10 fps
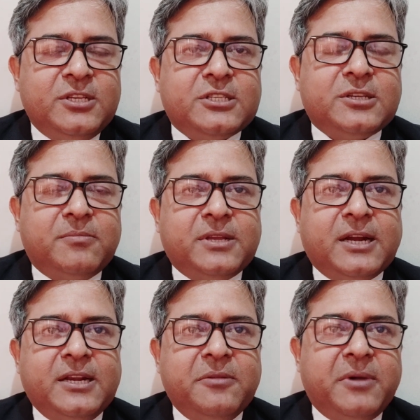इस शब्द
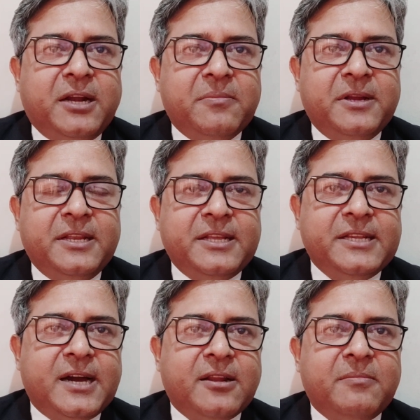का निर्माण मैंने
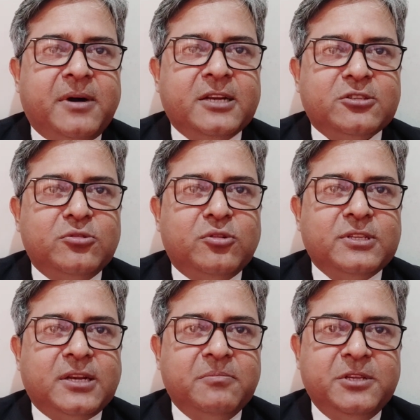11 मार्च
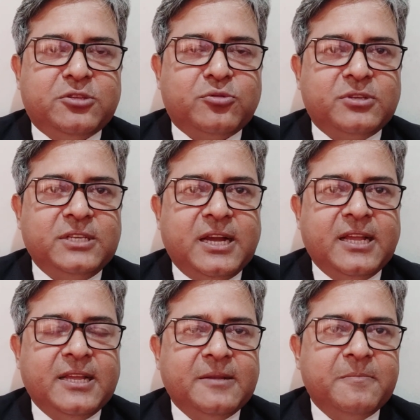2020 को किया
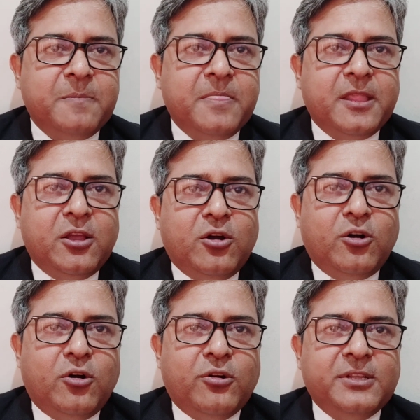है
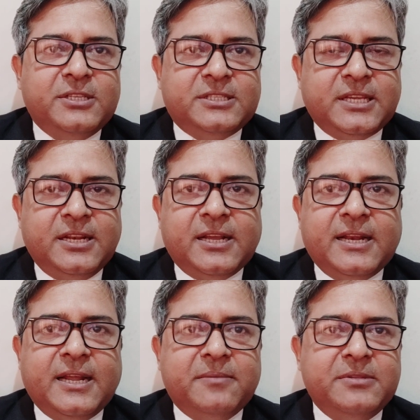और इस चैनल
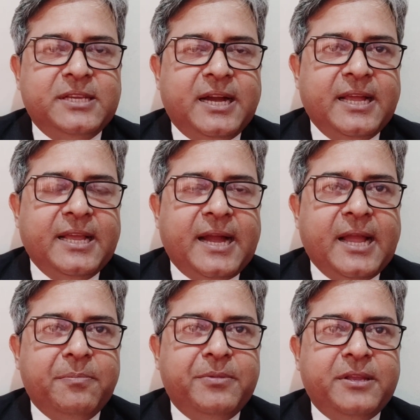का नाम दिया है
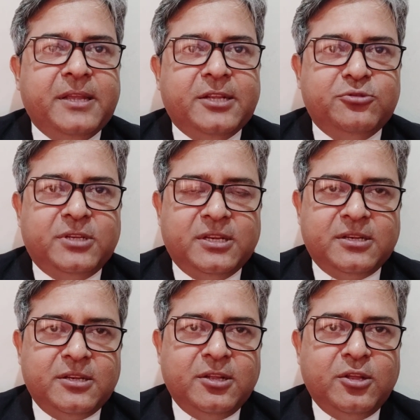आईपी एडिटर
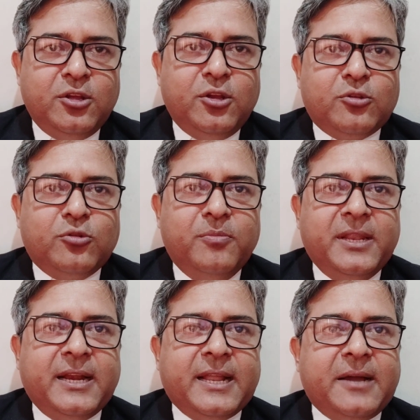तो
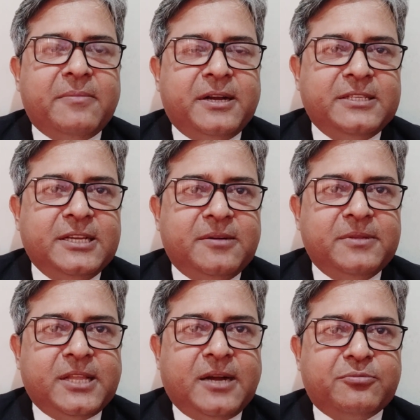मेरा नाम अजय
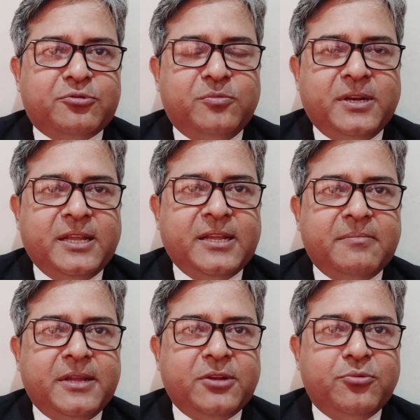अमिताभ सुमन
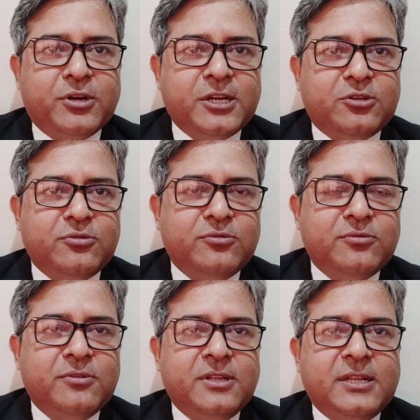है मैं एडवोकेट
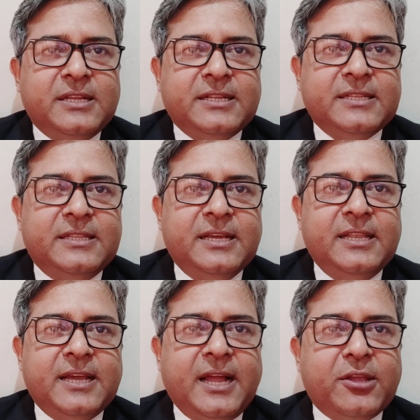हूँ
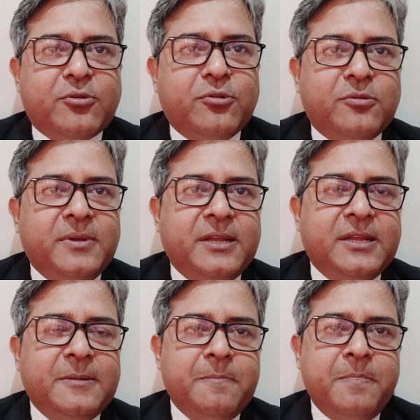दिल्ली हाई कोर्ट
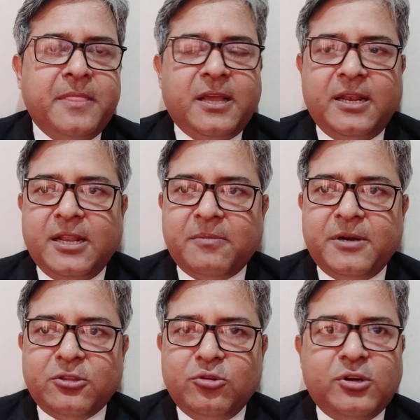में
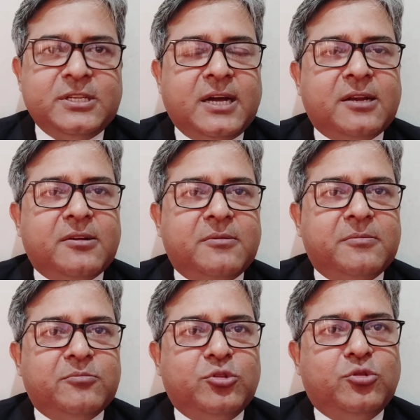लगभग
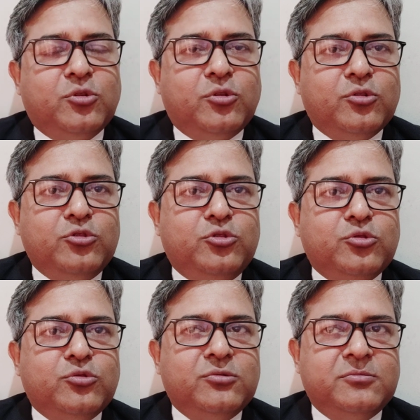2002
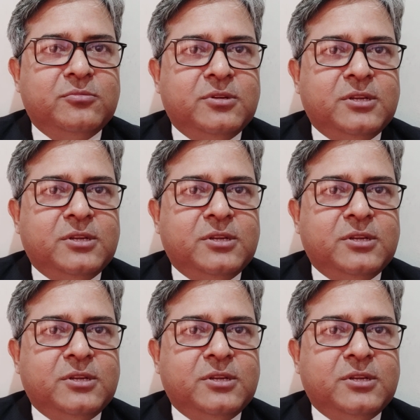जून